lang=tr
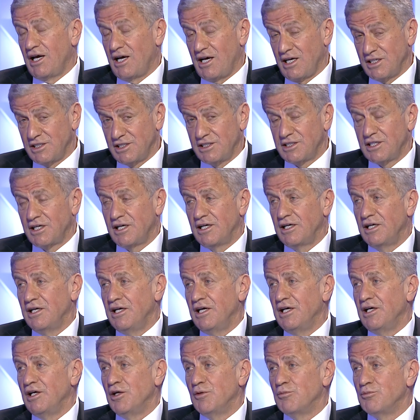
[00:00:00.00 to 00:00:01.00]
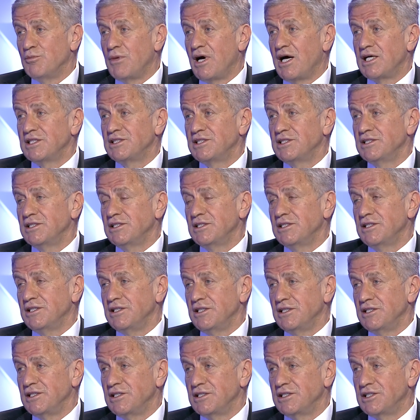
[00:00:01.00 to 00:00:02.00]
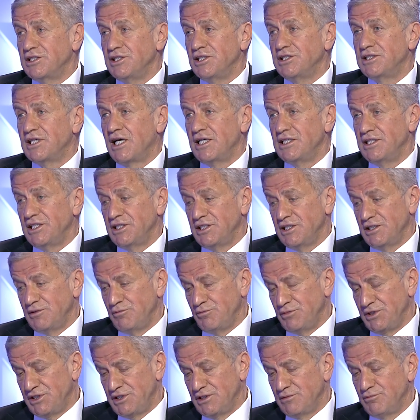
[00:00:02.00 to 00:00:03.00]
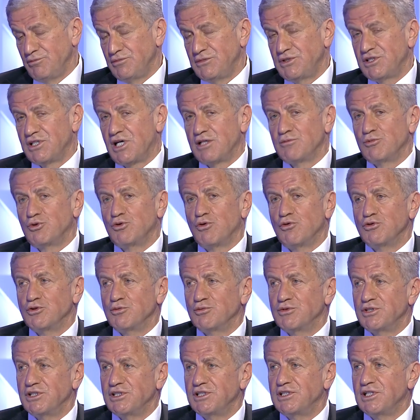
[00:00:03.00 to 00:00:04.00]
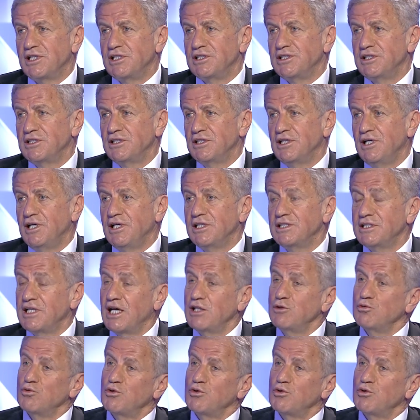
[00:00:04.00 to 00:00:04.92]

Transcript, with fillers: Hatta bazı e, kriterleri bizim çıkarmış olduğumuz kriterleri den